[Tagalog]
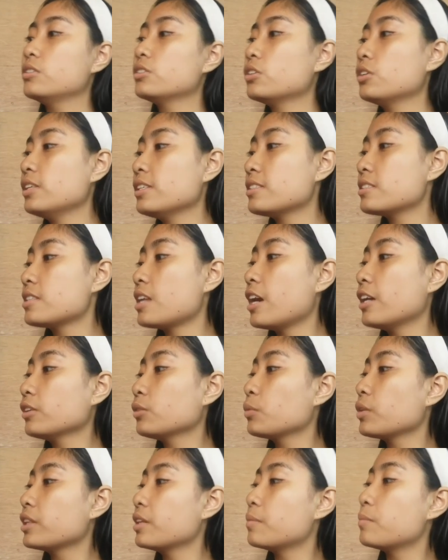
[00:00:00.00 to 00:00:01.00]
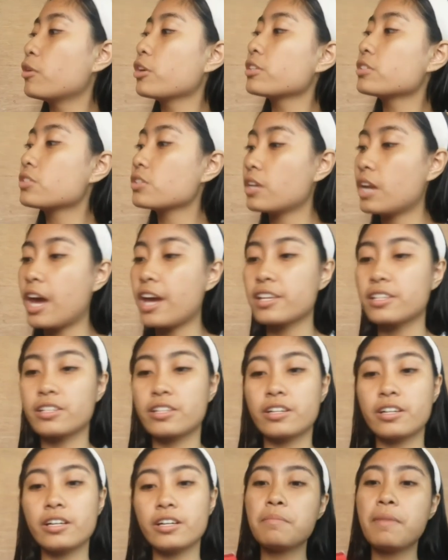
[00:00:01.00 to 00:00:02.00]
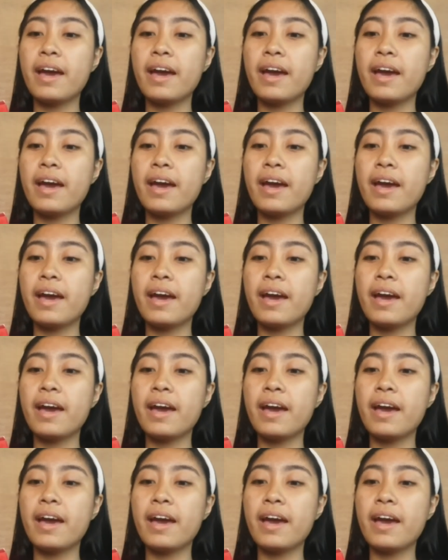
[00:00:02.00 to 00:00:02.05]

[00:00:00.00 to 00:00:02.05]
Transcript: So, let's start with the moisturizer.